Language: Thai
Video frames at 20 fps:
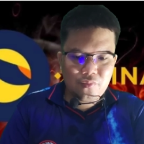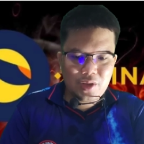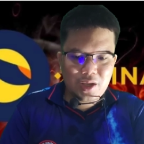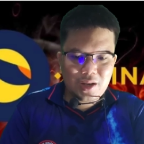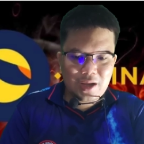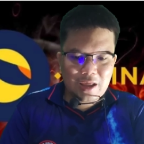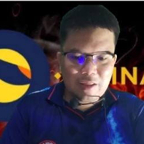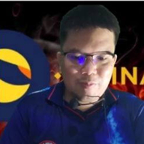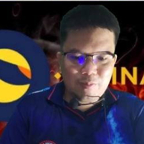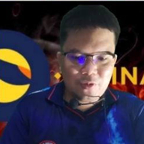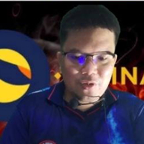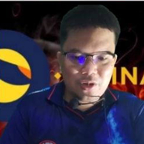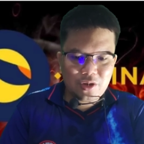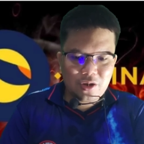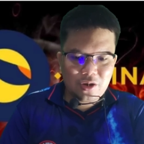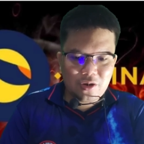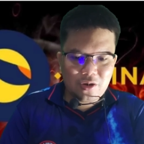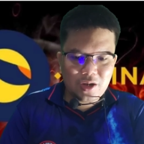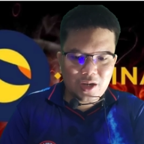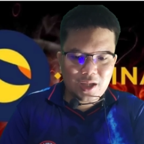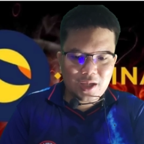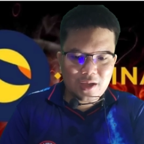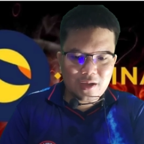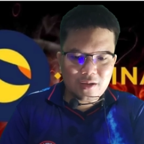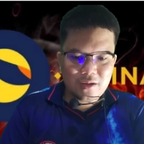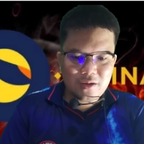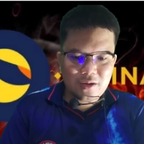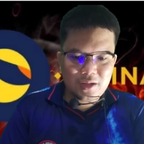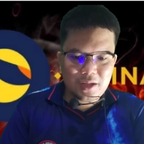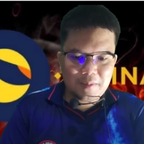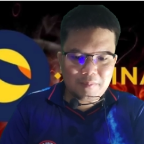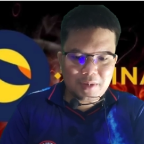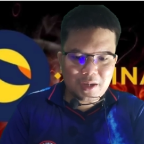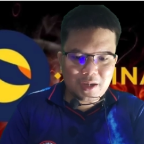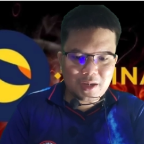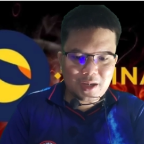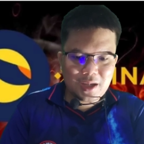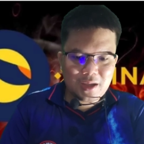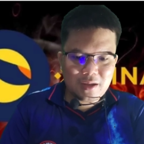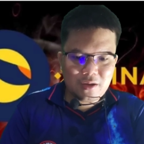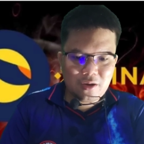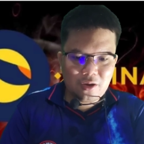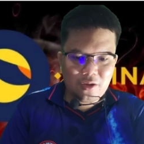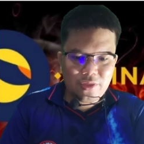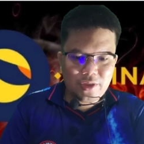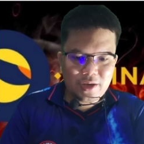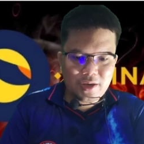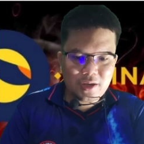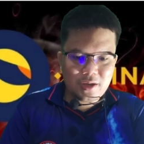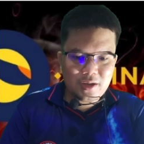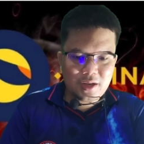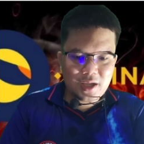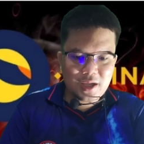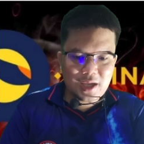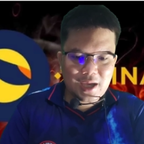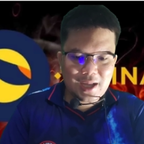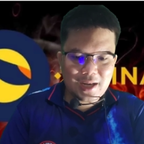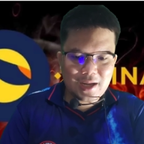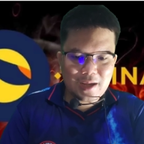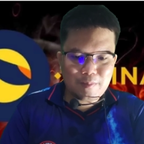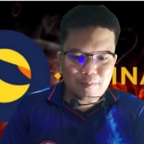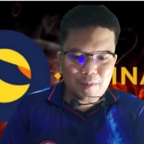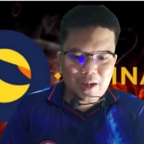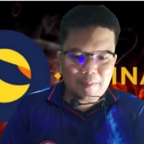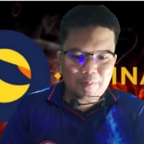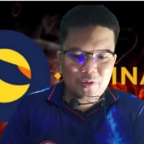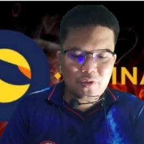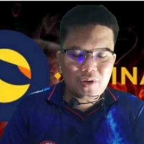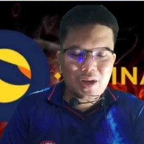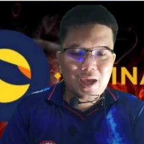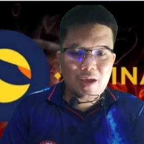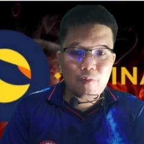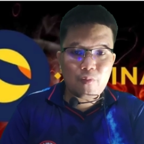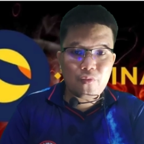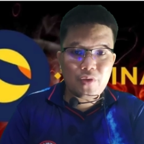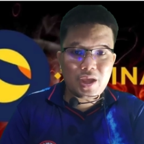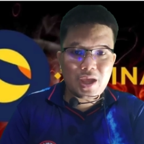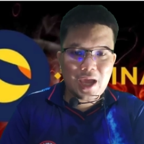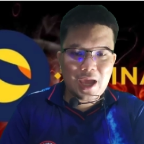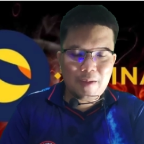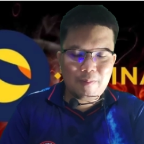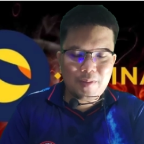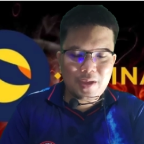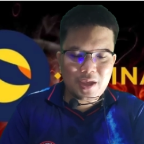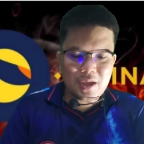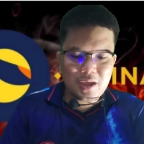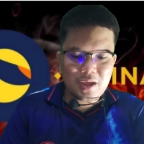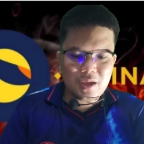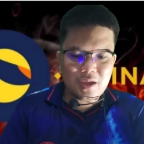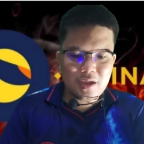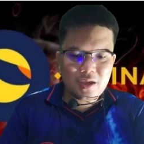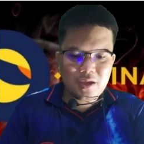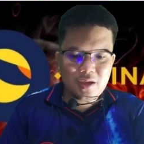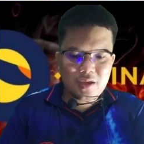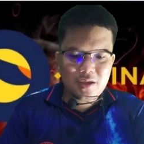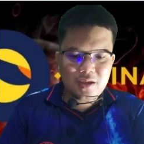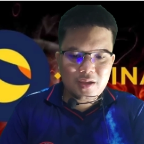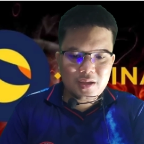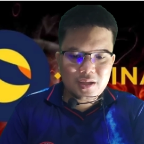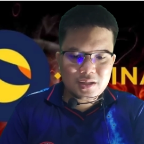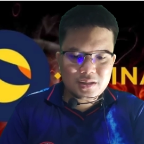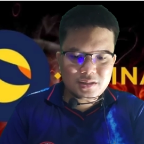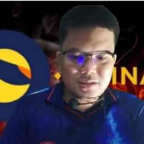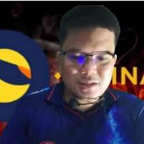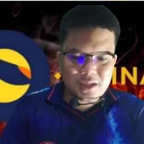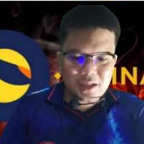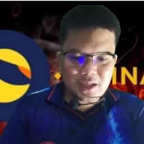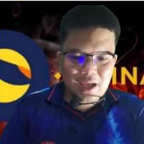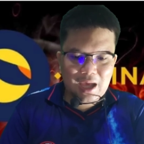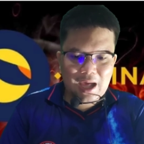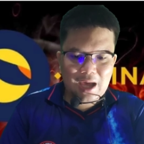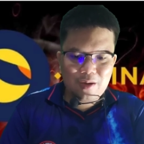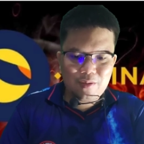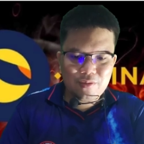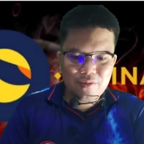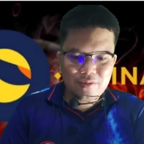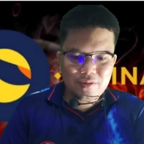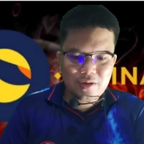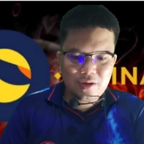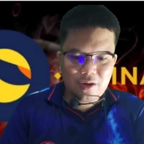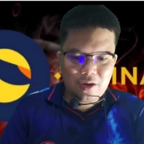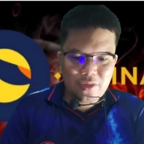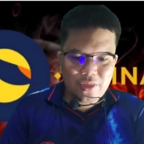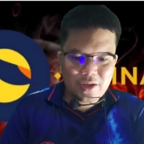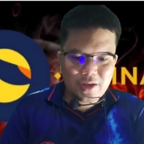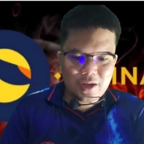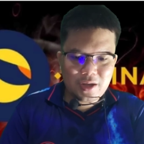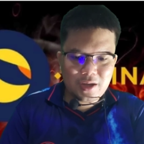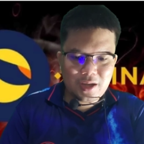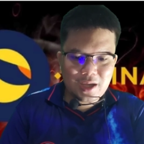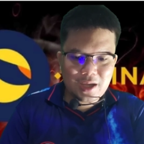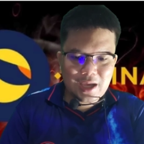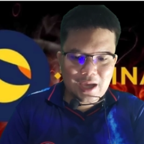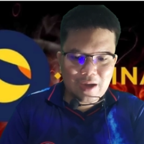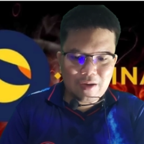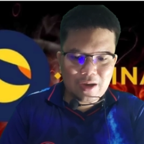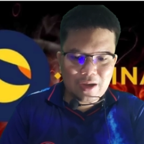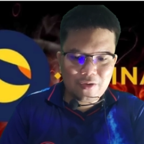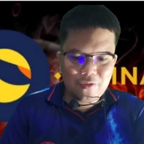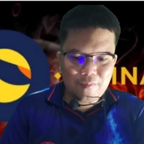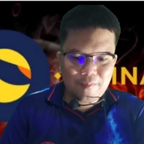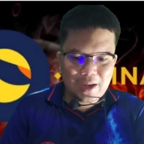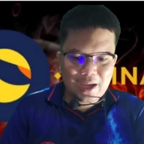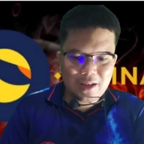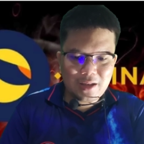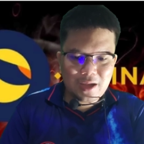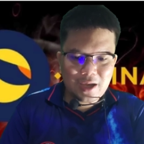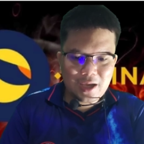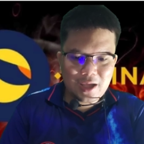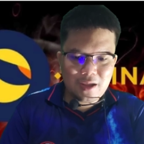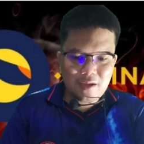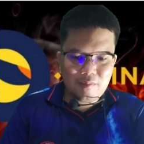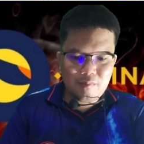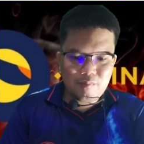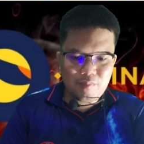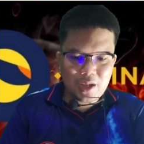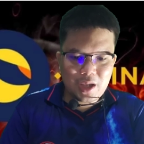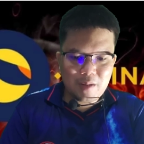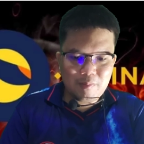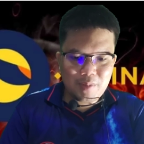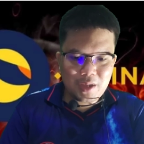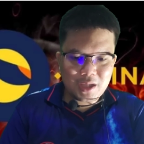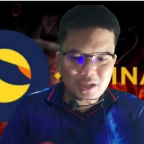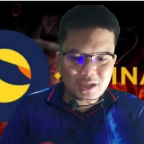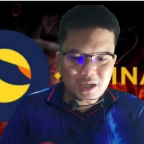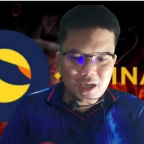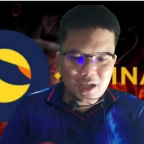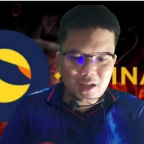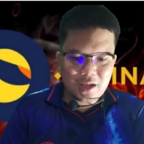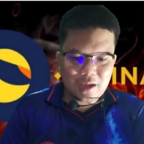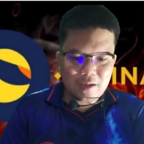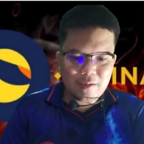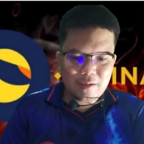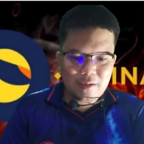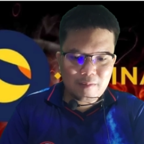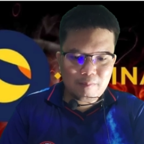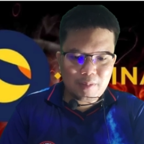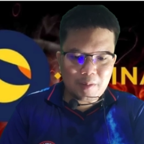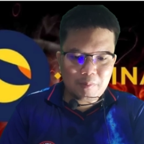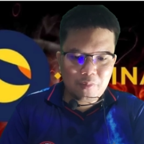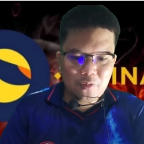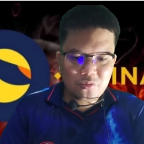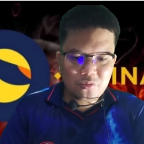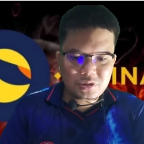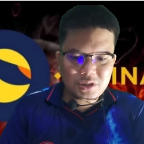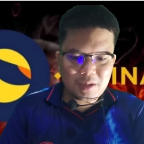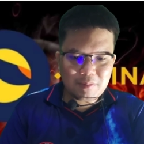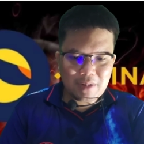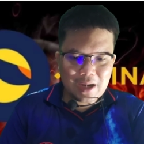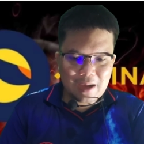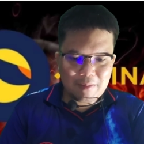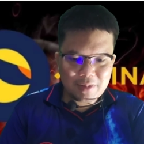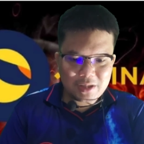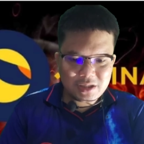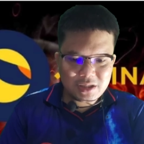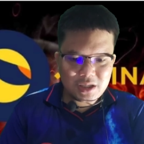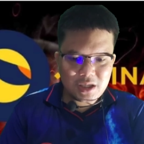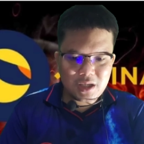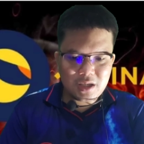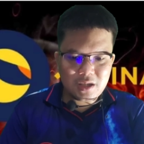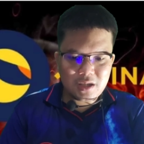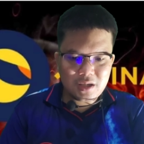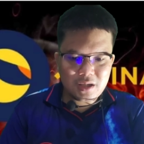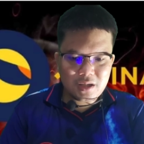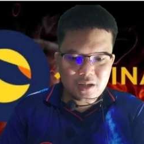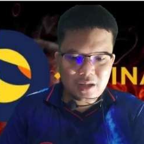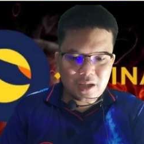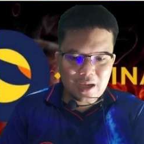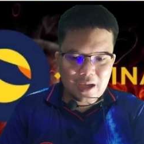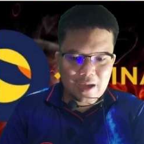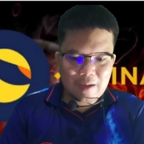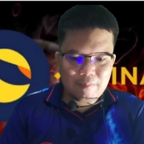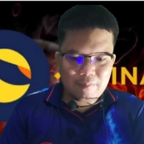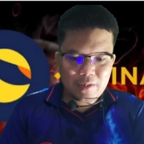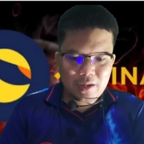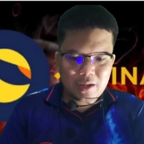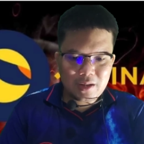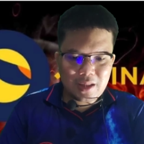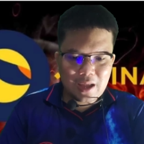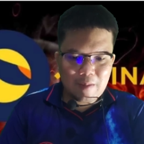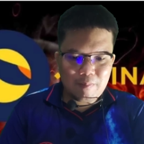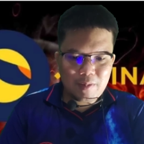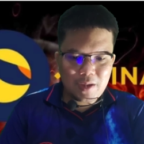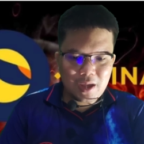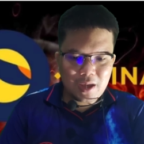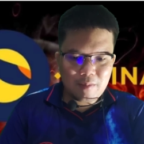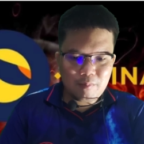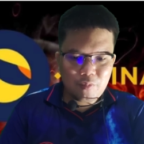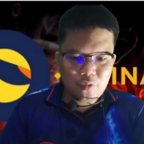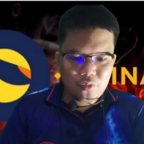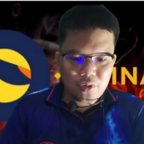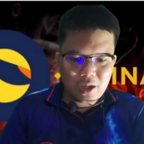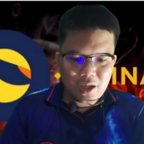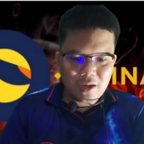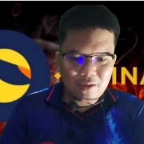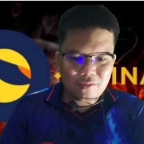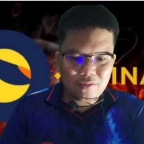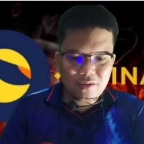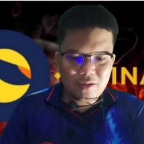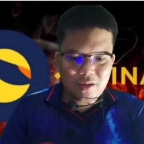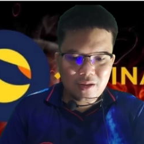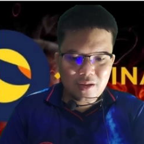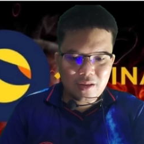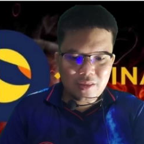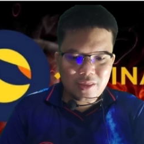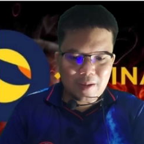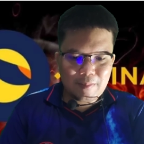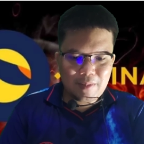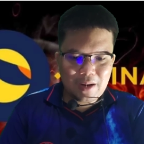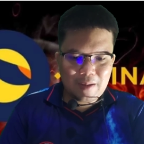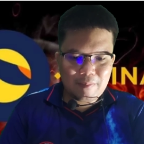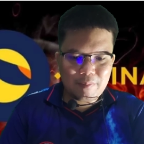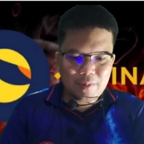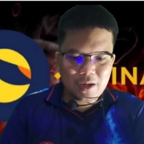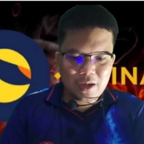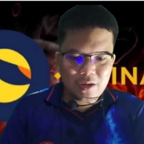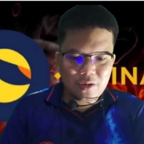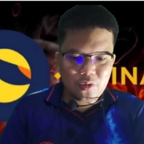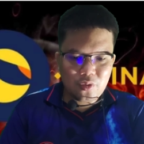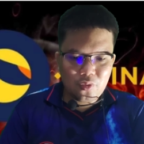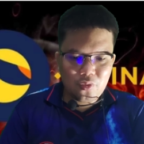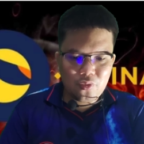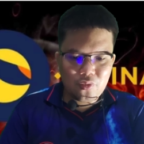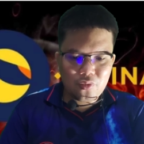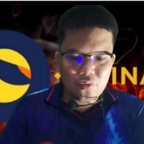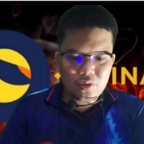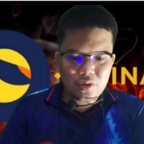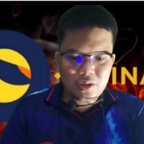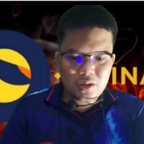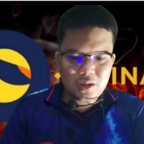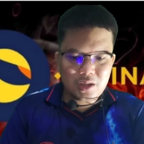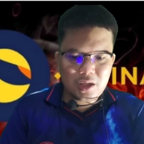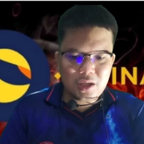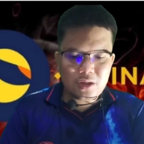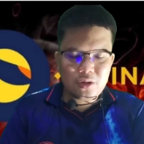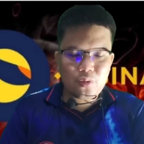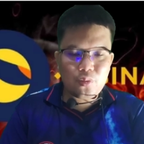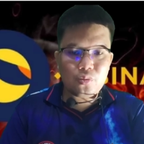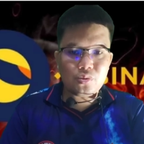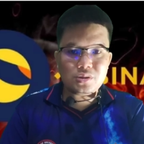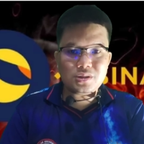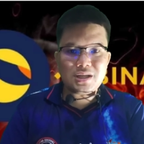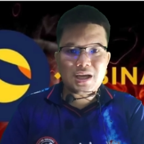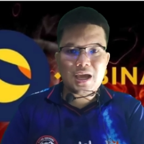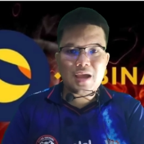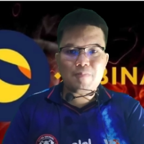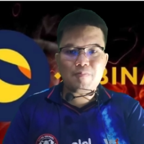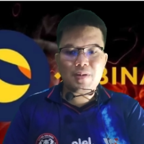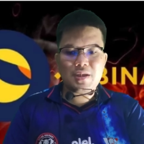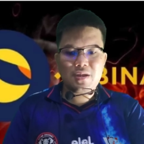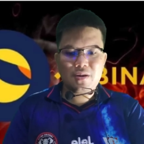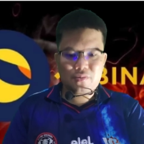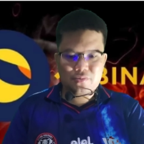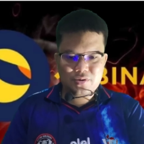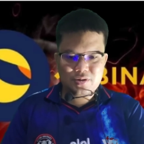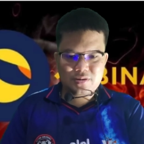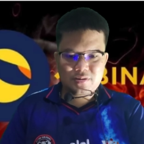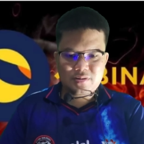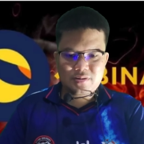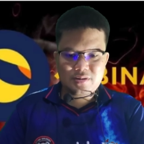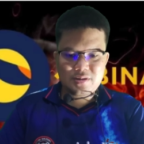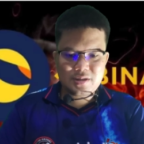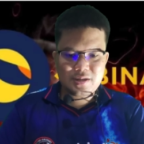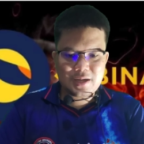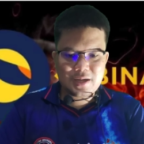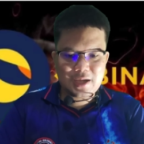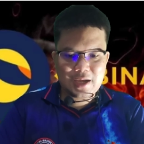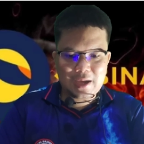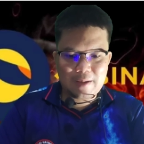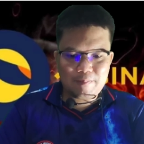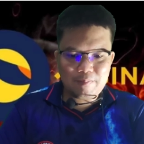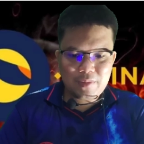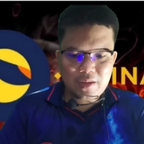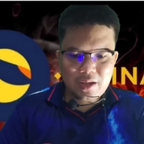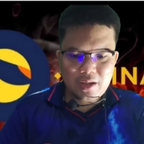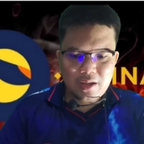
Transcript: Venus Protocol เนี่ยก็ดำเนินข้อเสนอในการกำกับดูแล วี ไอ พี เจ็ดสิบเก้า ข้อเสนอดังกล่าวอนุมัติให้ บี เอ็น บี Chain น่ะเป็นผู้ชำระบัญชีนะครับแต่เพียงผู้เดียวสำหรับเงินกู้ที่ถูกใช้ประโยชน์นะครับ